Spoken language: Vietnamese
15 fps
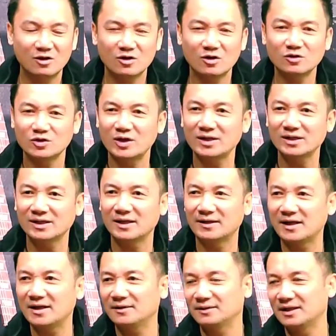cô Xuyến
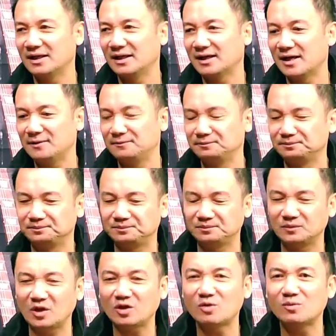đó thì um,
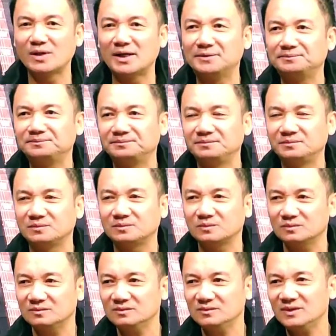nói chung là
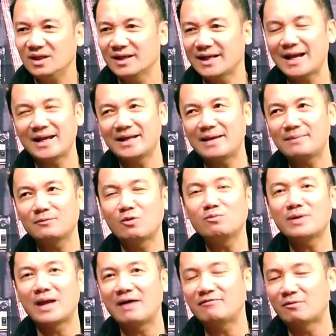các anh em
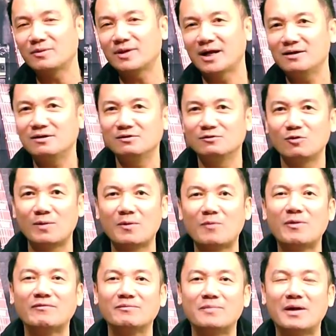cũng đã phỏng vấn qua một
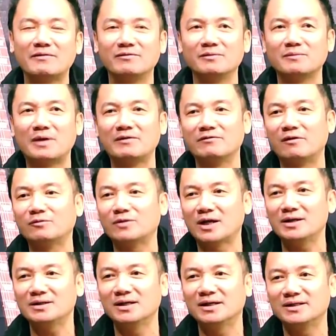bài, bài bài phỏng
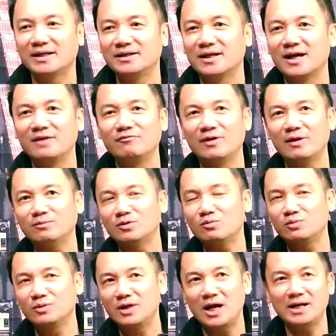vấn ở trên kênh vlog
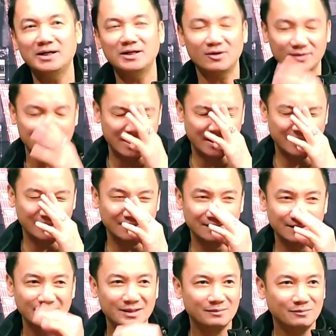trúc ngân hoặc là
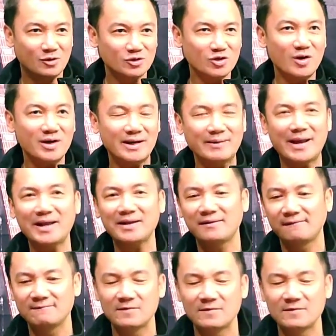một số anh em khác